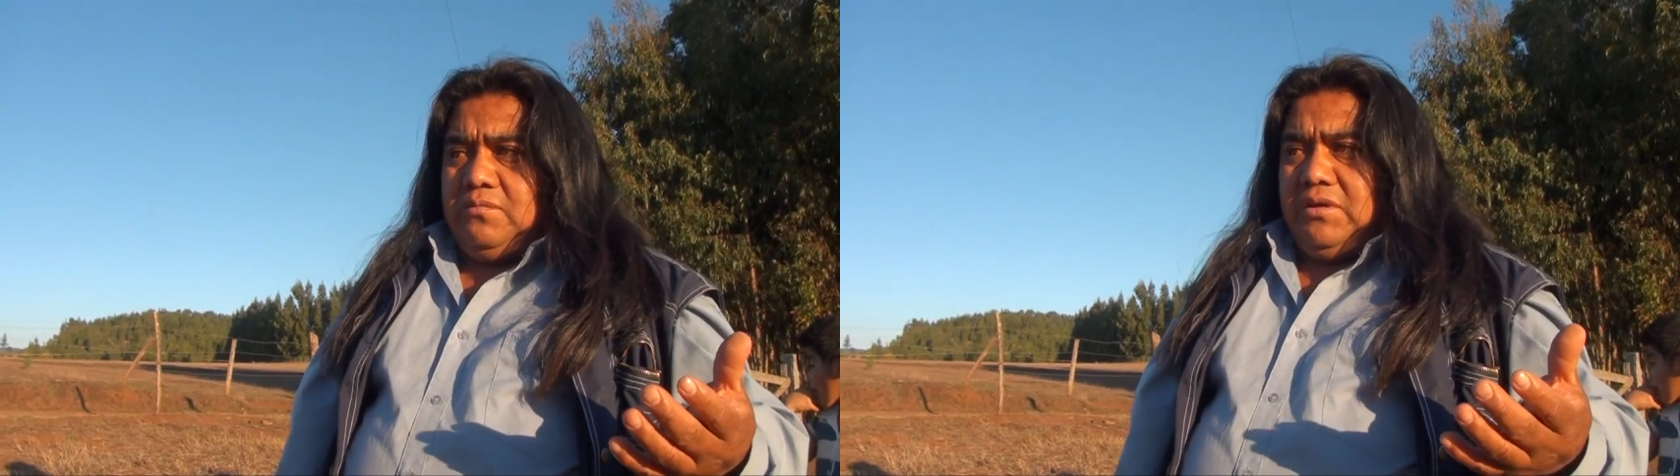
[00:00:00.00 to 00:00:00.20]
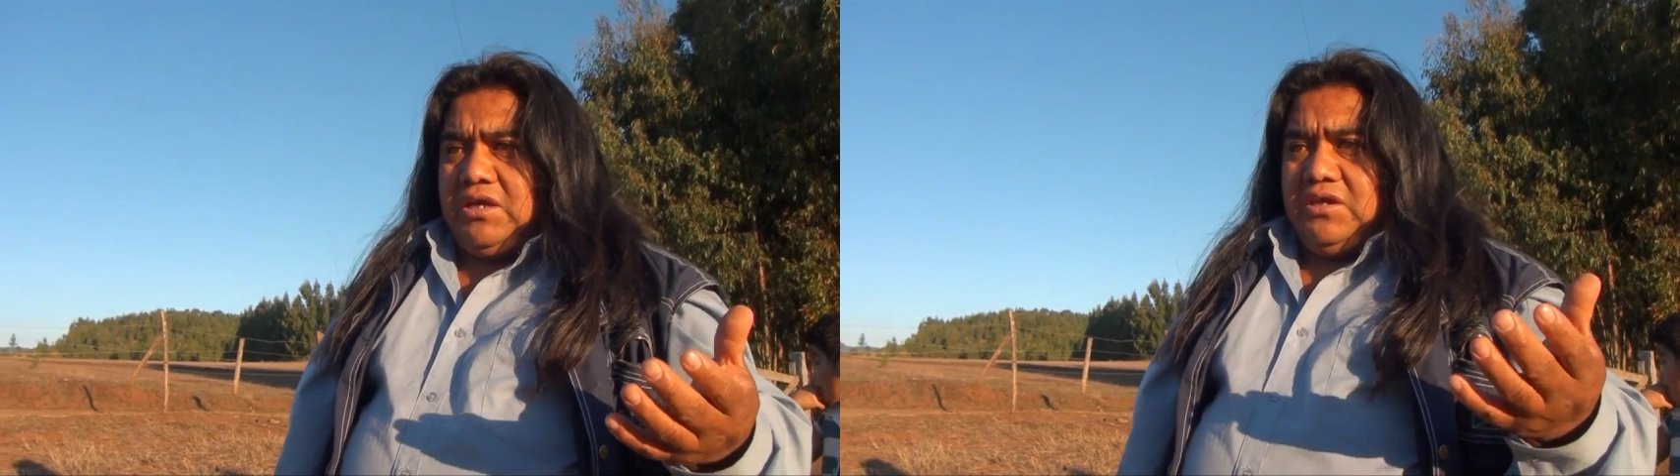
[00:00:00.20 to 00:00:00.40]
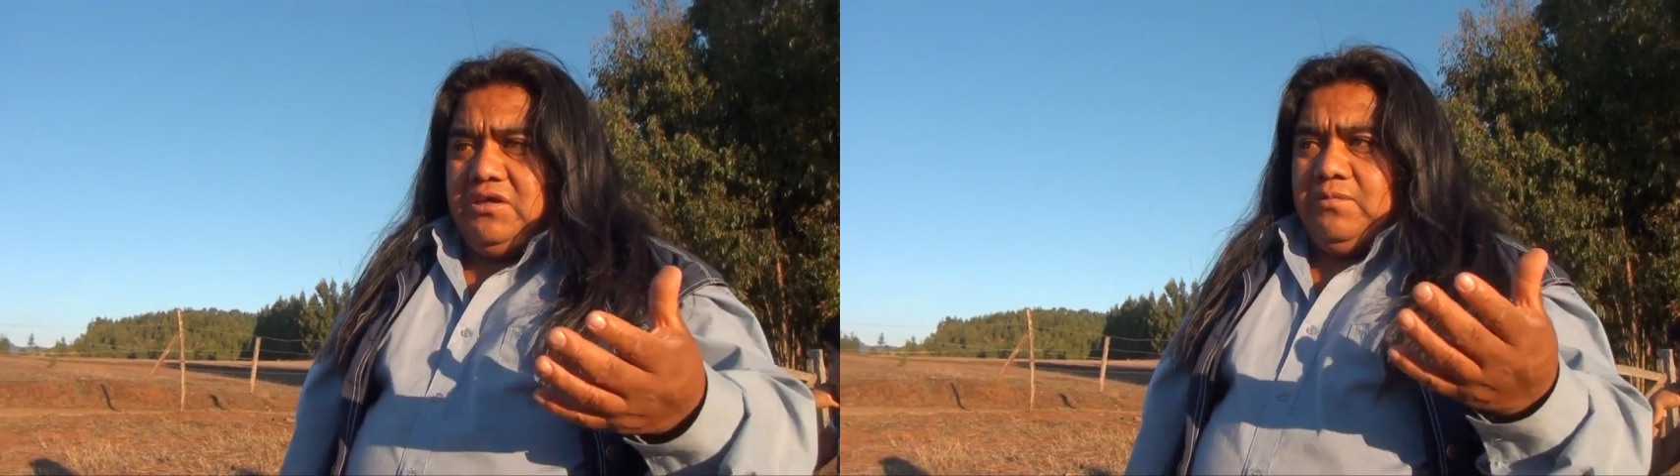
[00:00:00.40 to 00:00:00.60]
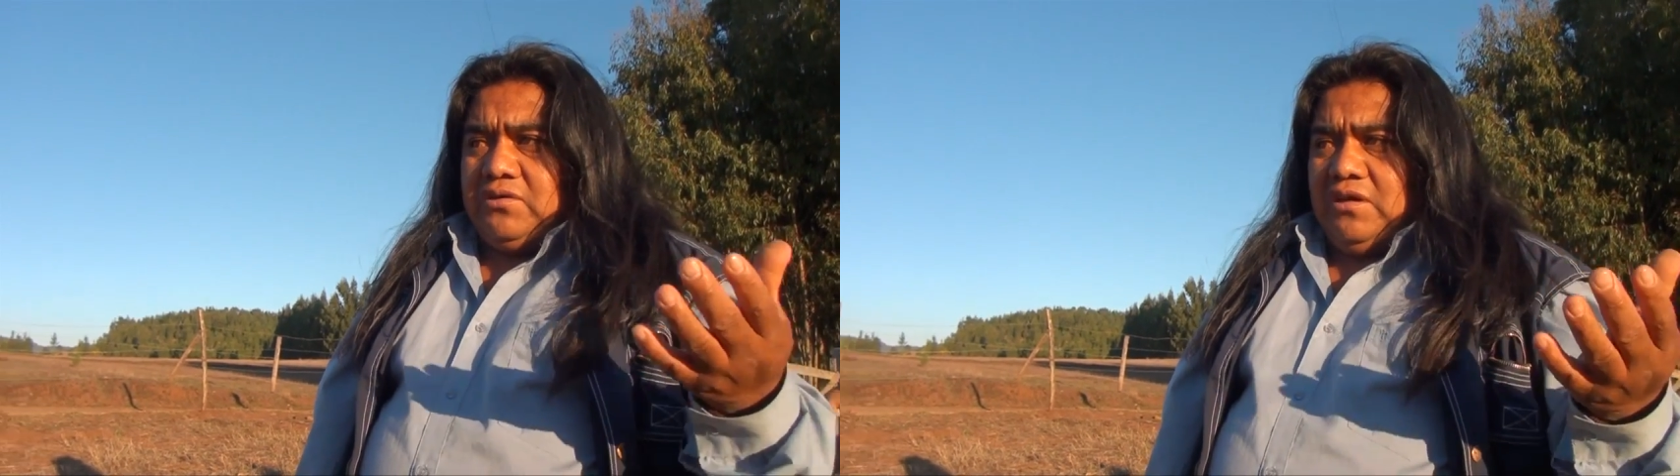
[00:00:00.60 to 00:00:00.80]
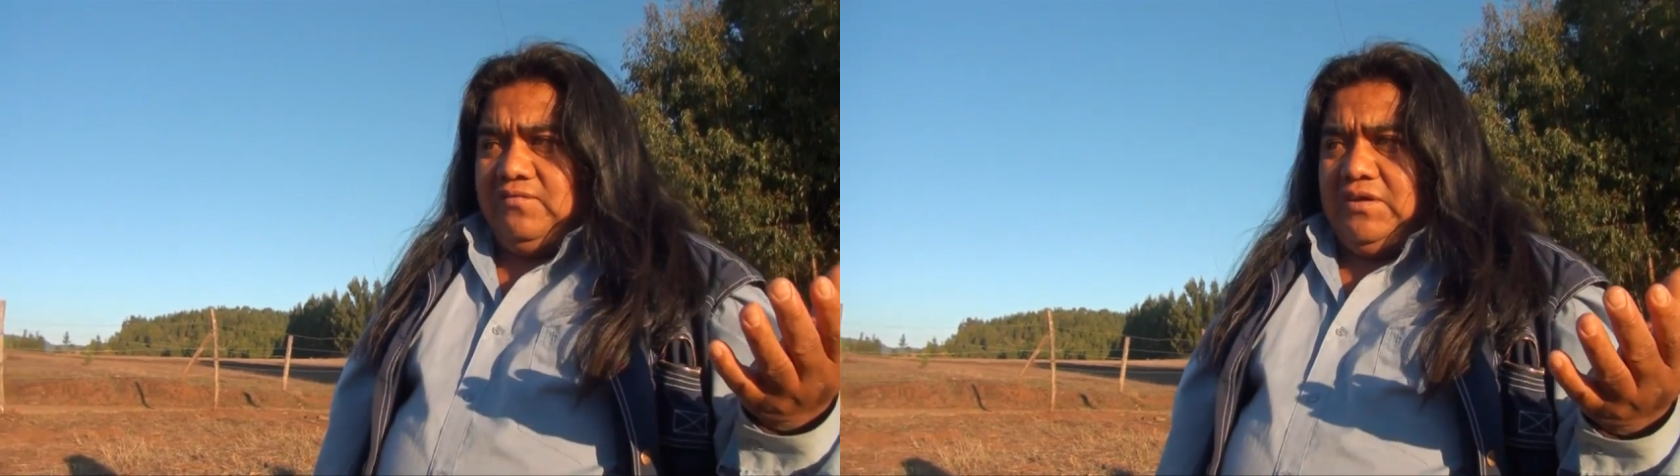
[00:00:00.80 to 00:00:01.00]
me quedé
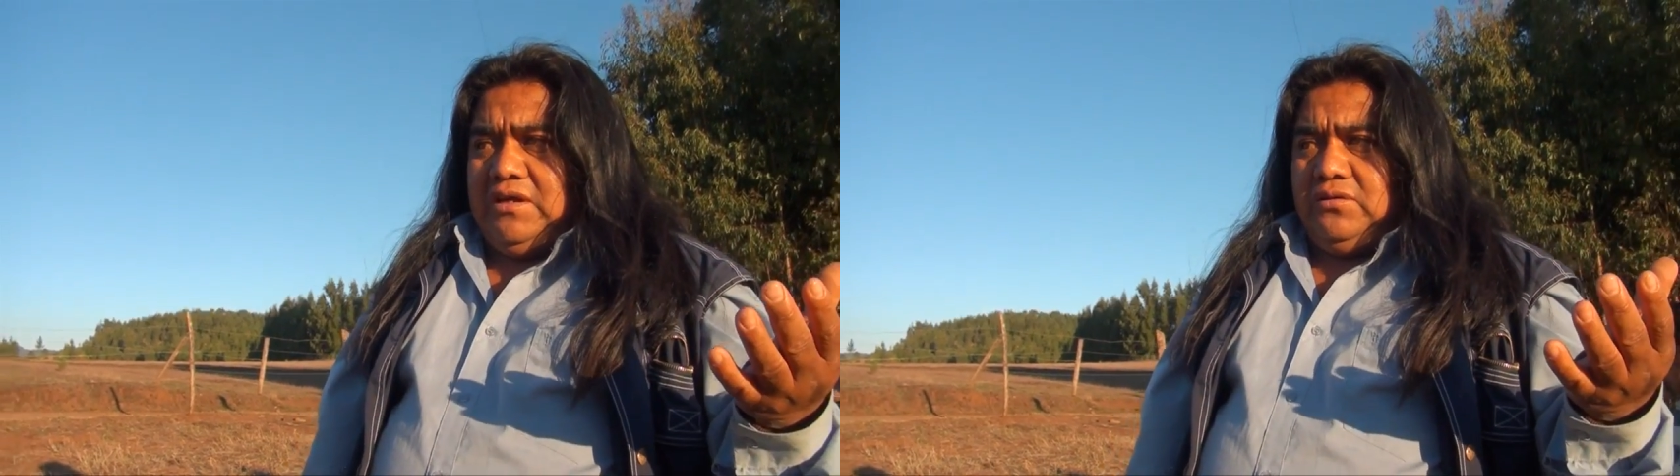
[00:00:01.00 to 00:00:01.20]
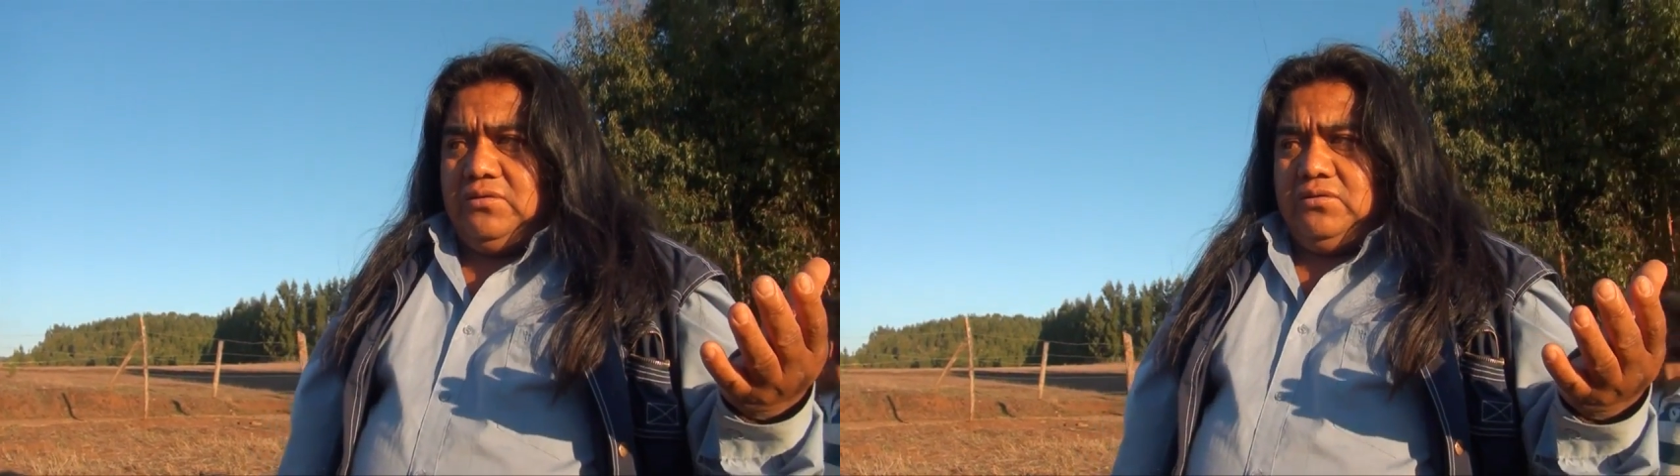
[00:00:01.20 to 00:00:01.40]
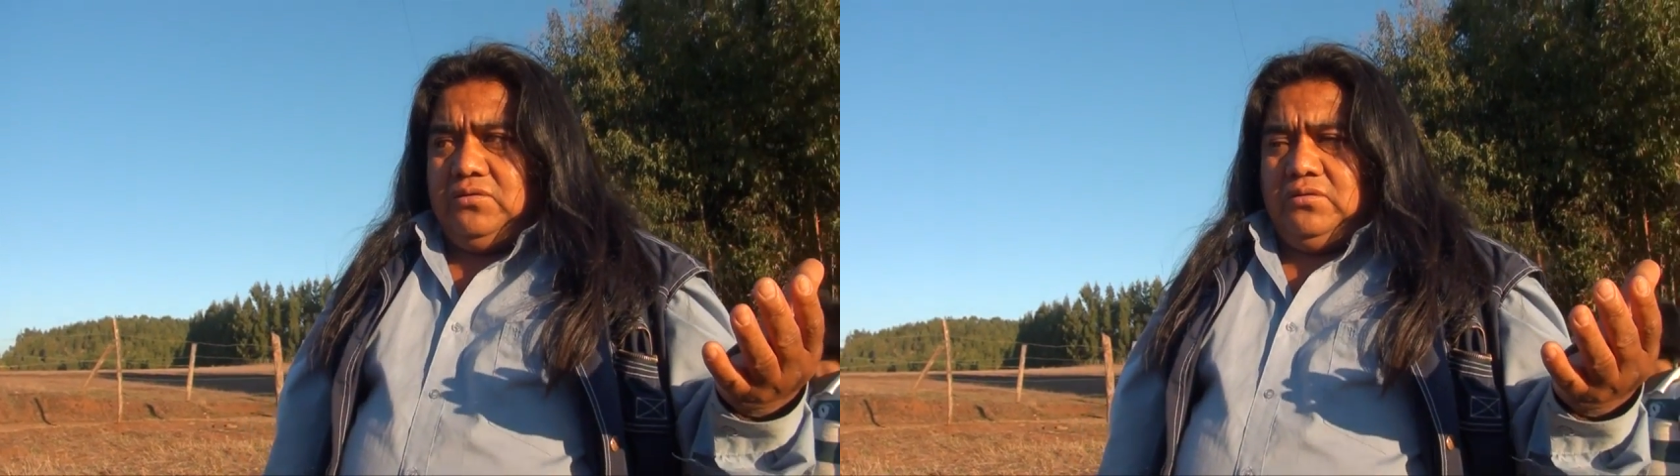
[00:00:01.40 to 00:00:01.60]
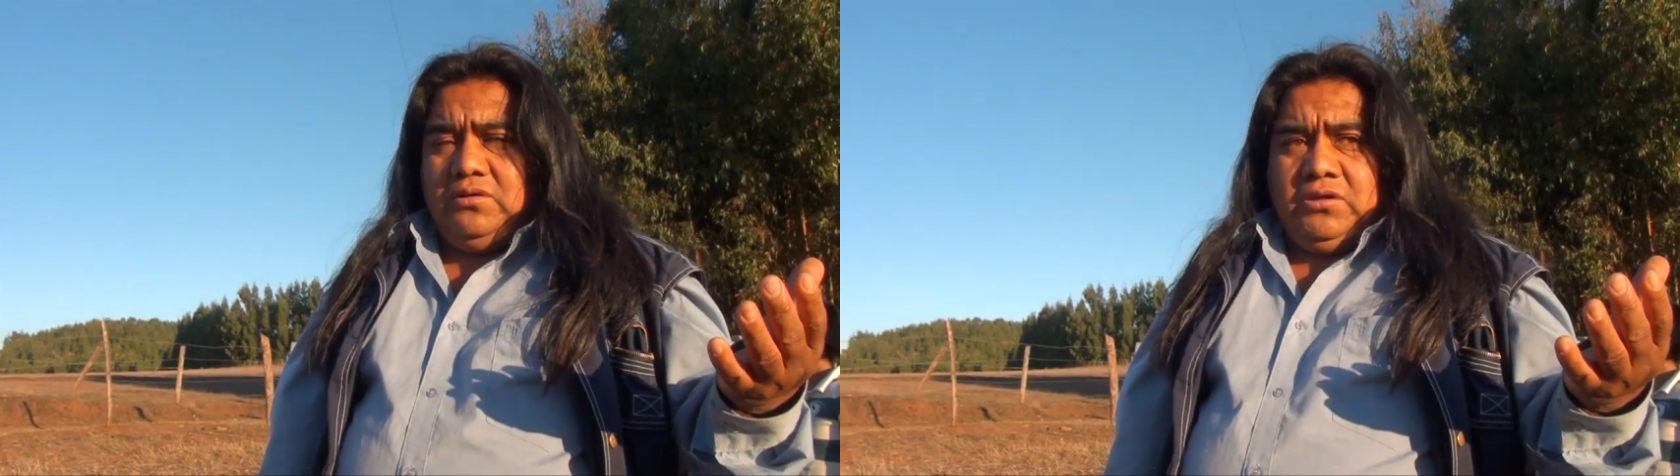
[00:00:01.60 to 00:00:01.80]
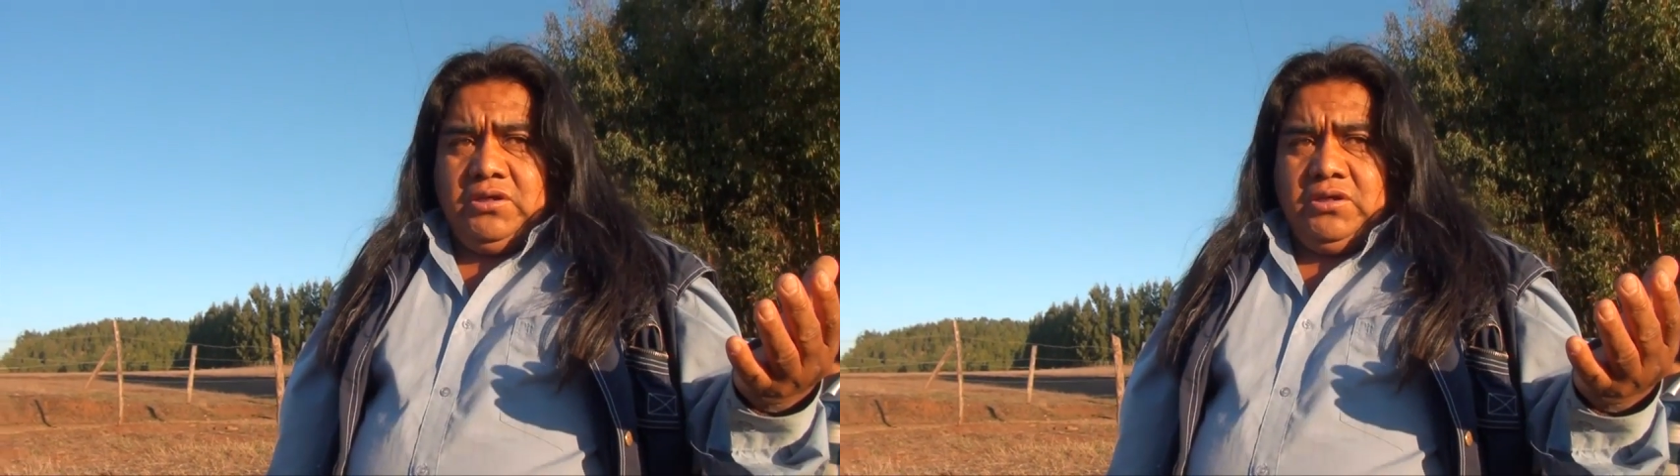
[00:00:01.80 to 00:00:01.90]
porque al final no,